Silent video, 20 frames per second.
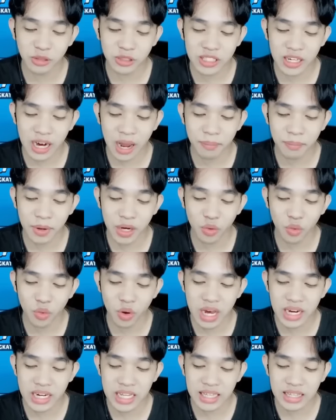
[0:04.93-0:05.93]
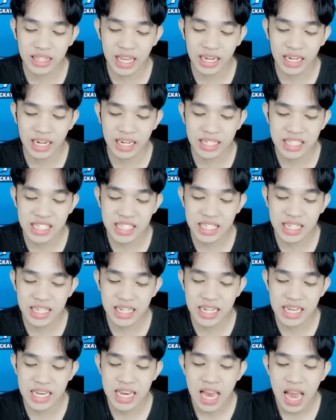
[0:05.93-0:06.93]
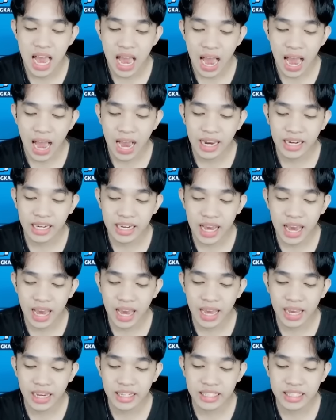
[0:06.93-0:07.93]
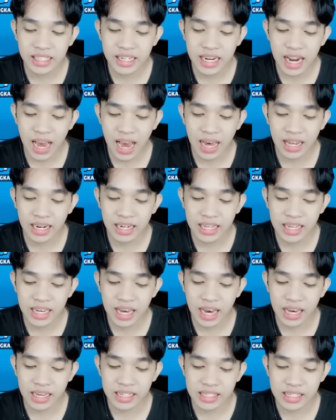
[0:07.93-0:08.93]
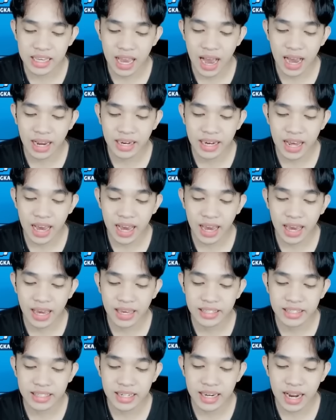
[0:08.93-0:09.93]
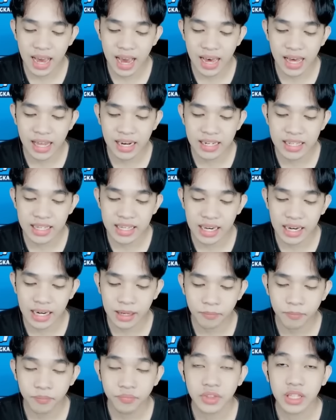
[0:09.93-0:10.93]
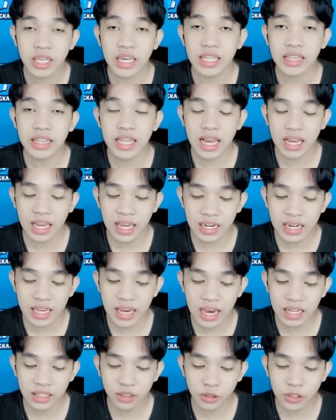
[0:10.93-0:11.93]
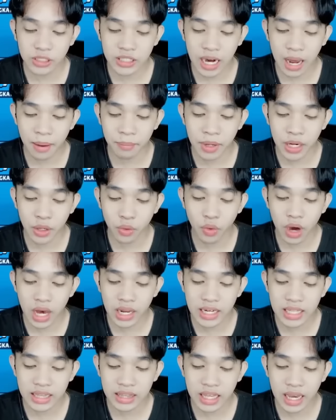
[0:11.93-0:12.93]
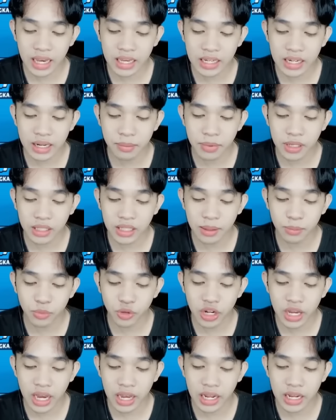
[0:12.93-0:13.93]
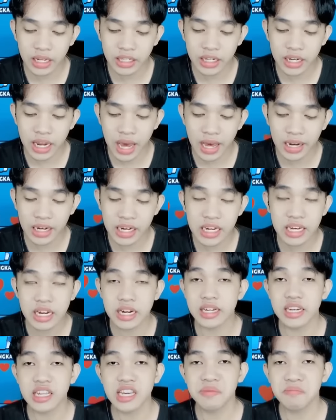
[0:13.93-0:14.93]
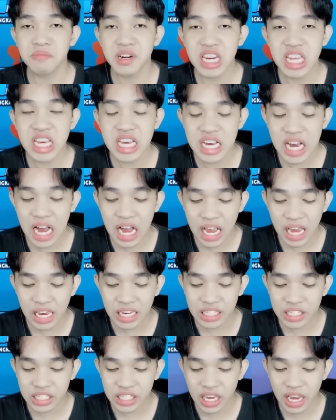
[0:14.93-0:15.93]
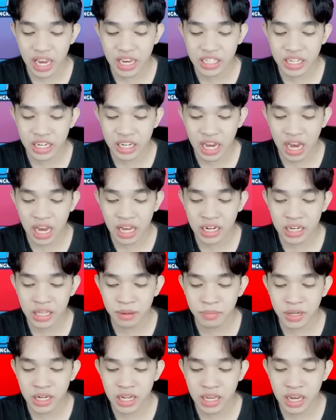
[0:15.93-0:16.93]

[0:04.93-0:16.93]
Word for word: Ultraman wanita dan di sini ada Agent Ali guys, ada Agent Ali ya. Kita akan lihat Ultraman wanita ini bertemu dengan Agent Ali dan dia menikah guys. Agent Ali